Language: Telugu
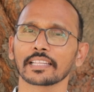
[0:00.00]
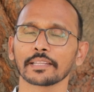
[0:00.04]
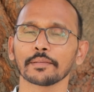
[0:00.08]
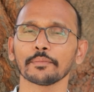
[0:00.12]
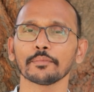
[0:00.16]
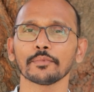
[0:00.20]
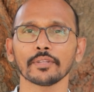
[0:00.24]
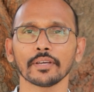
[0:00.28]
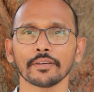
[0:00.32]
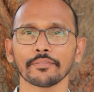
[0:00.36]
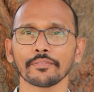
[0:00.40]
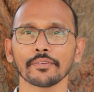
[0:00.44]

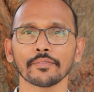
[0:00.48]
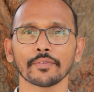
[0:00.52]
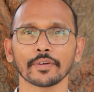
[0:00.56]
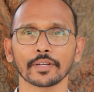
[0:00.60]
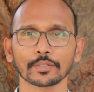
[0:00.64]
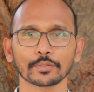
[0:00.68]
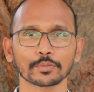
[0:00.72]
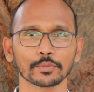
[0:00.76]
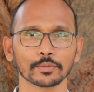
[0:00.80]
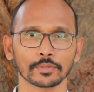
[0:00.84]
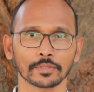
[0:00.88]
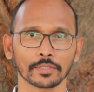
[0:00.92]
క్రీములు అవి
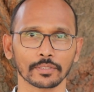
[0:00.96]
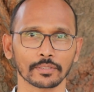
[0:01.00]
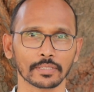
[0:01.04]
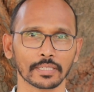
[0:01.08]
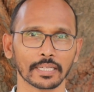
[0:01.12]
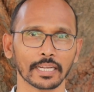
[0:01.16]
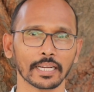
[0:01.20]
వాడుతుంటారు